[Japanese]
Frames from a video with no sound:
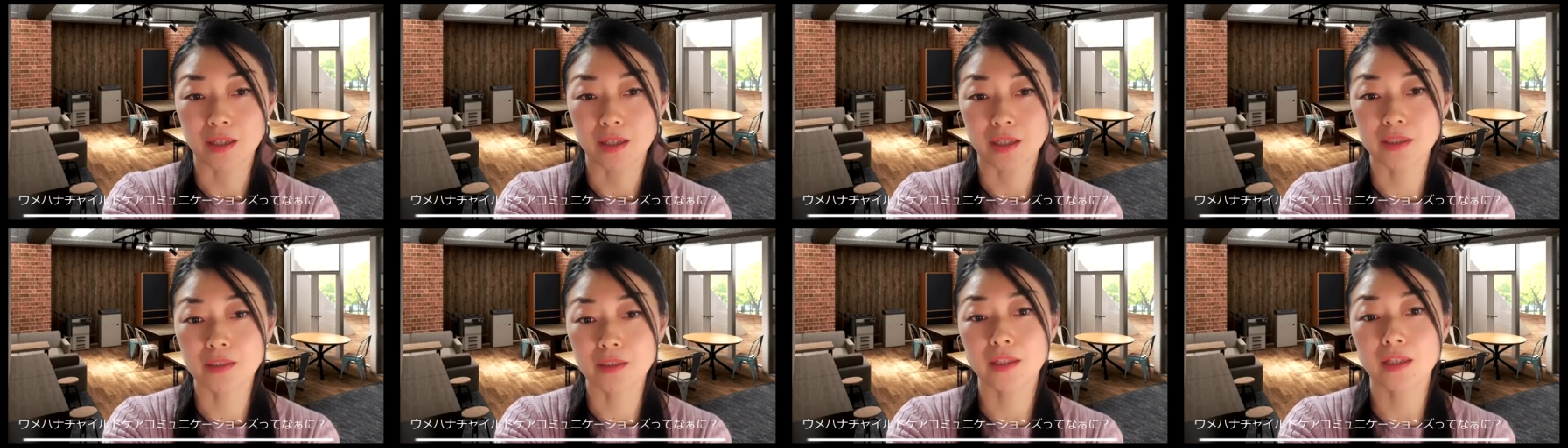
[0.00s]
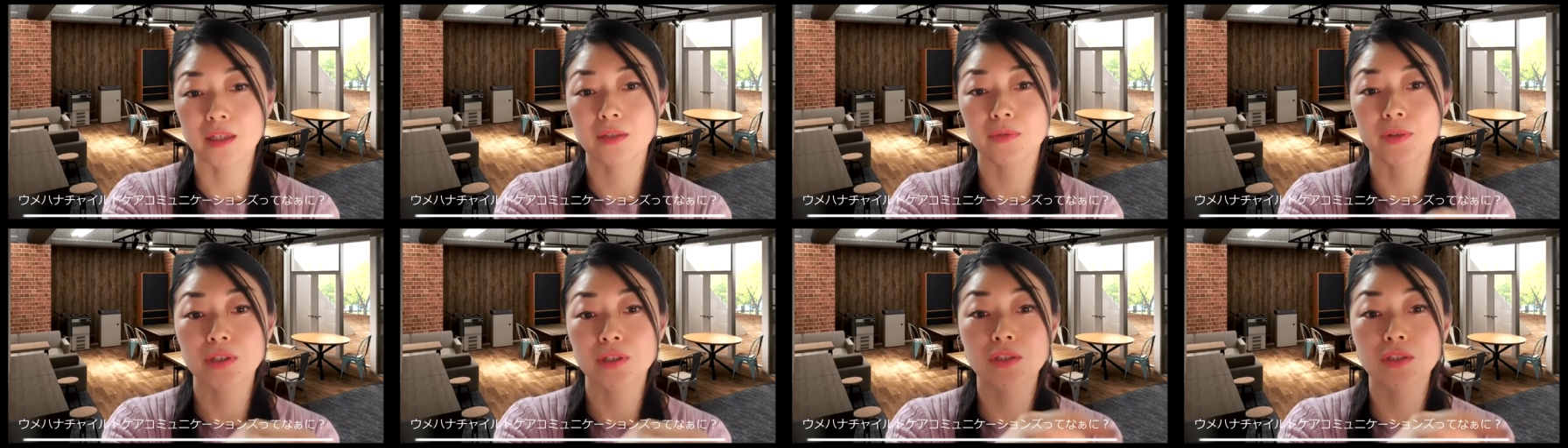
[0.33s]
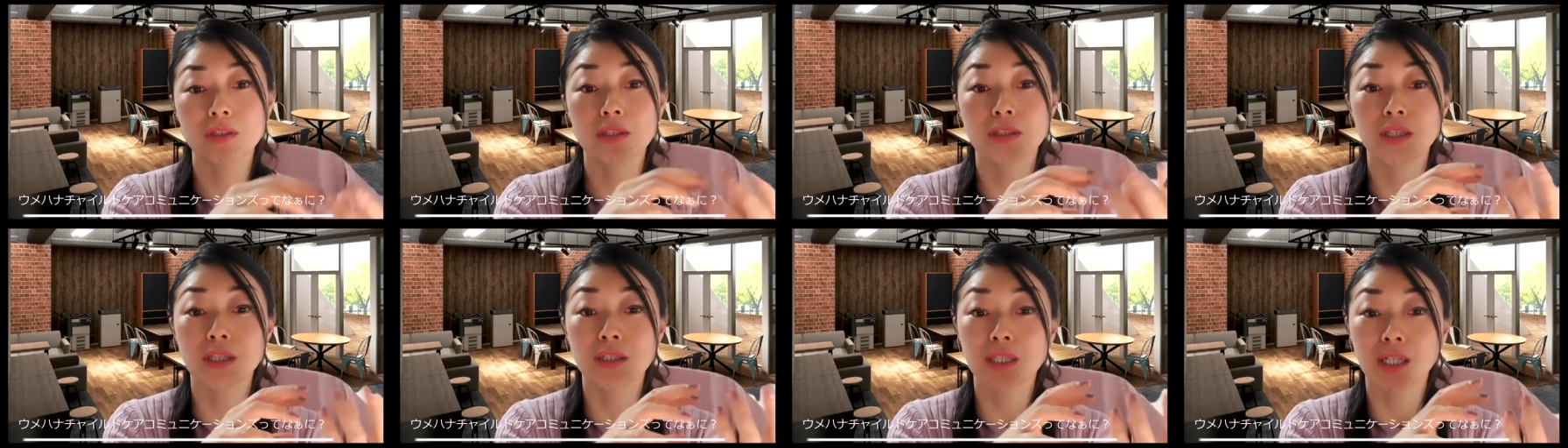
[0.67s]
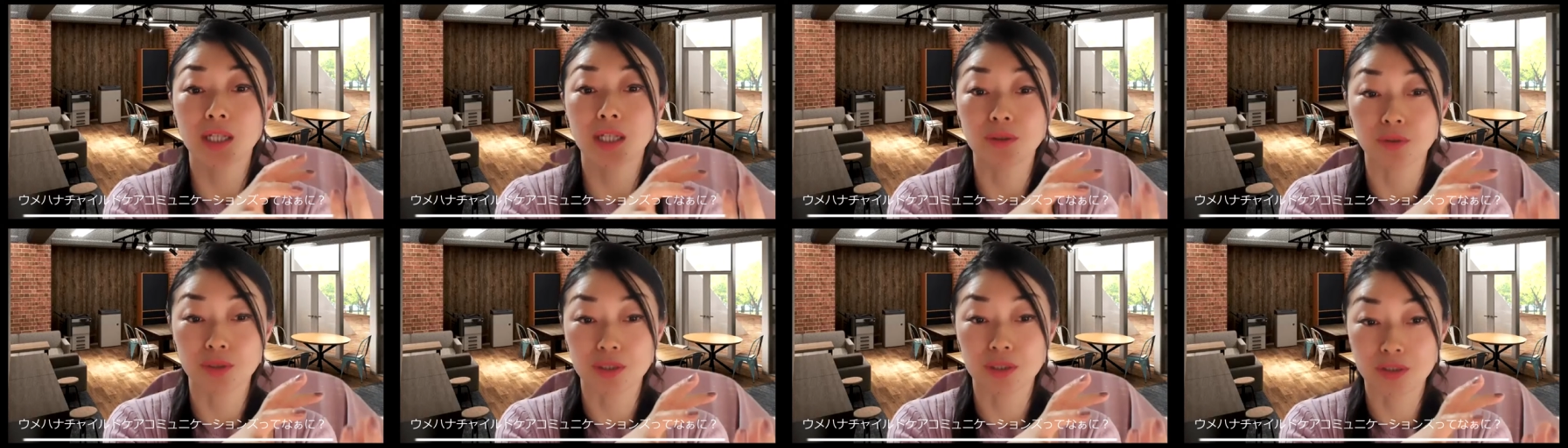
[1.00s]
園内
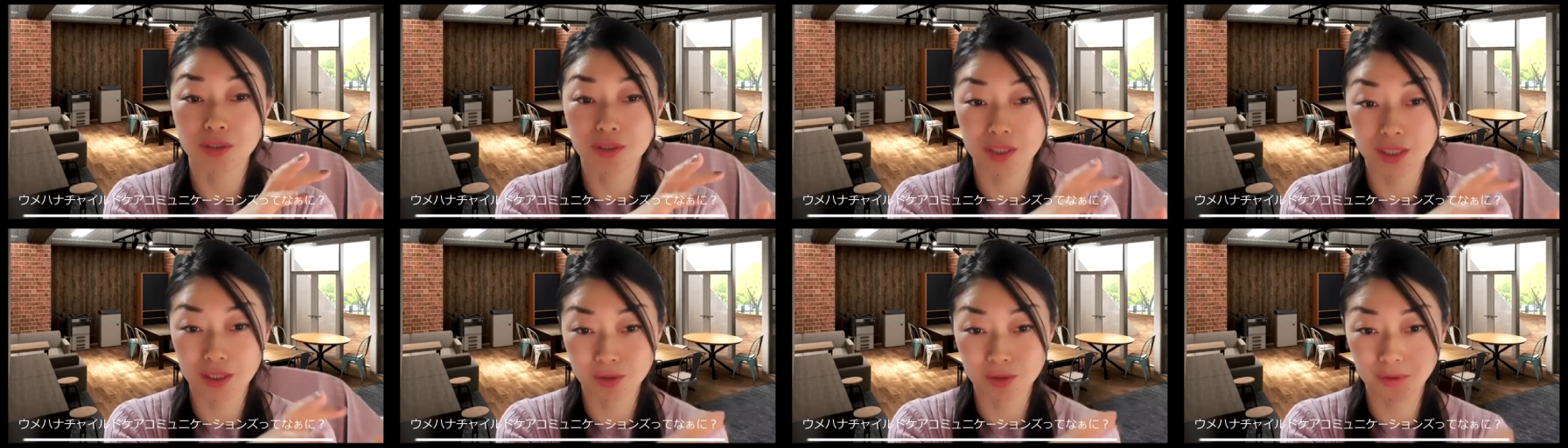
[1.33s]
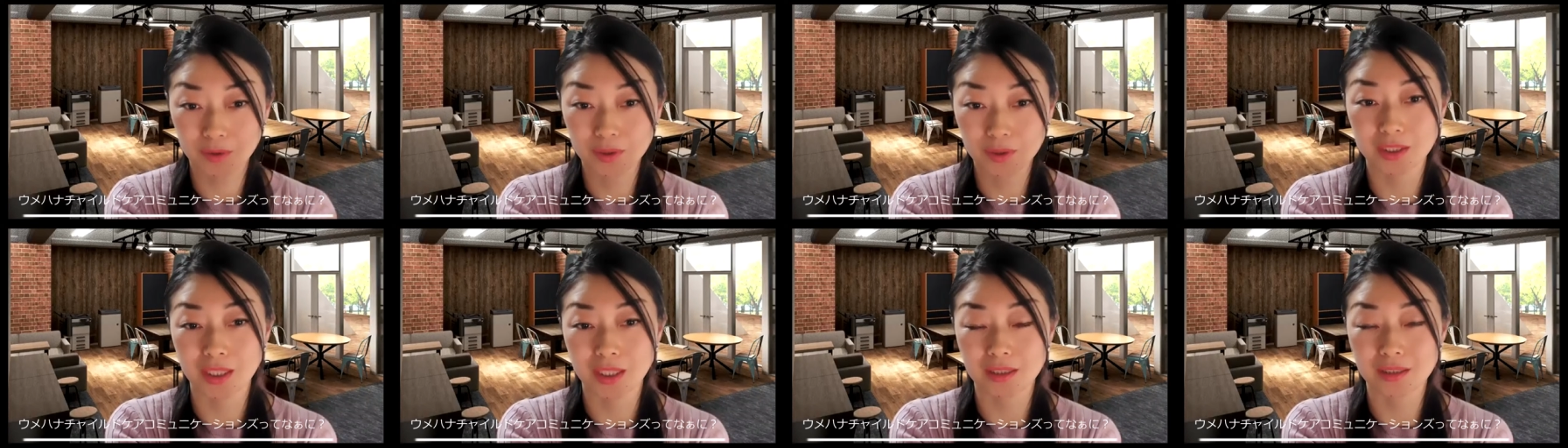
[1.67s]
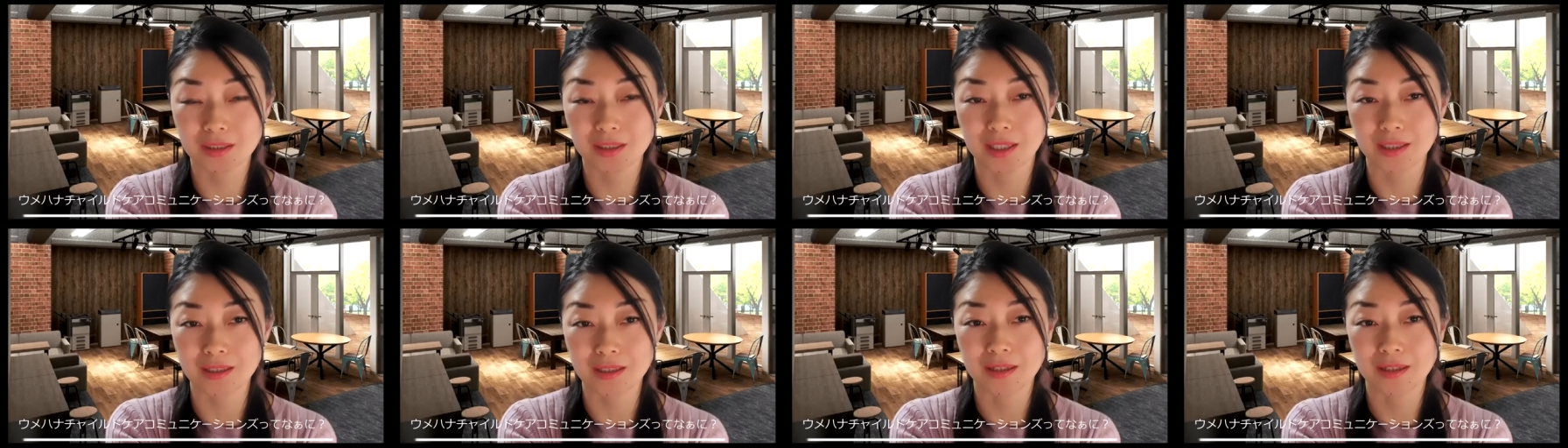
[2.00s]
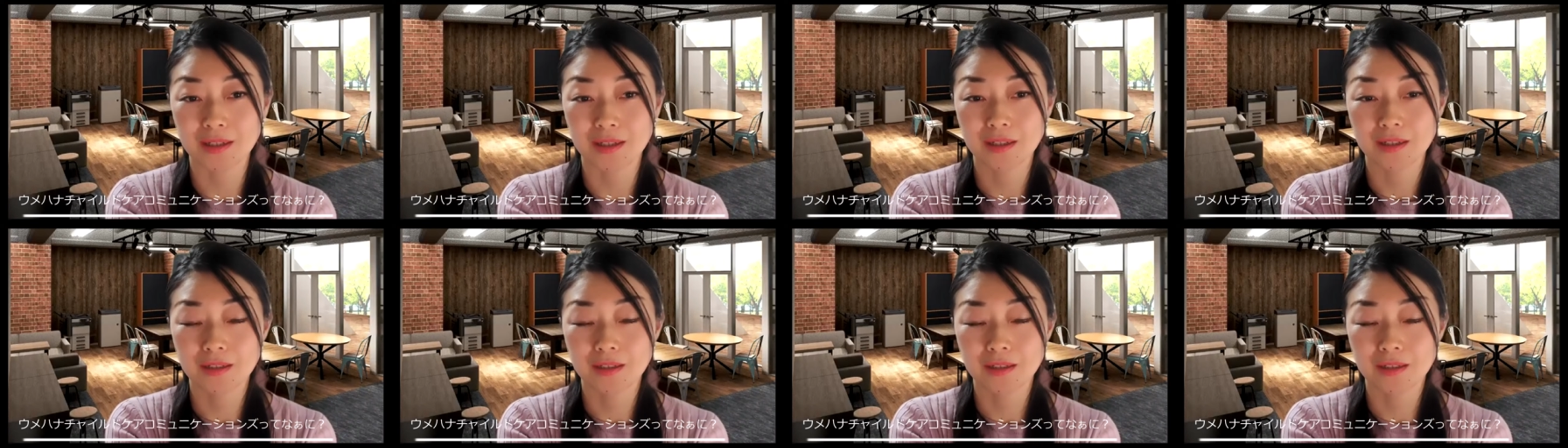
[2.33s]
ファシリテーターの育成講座だったり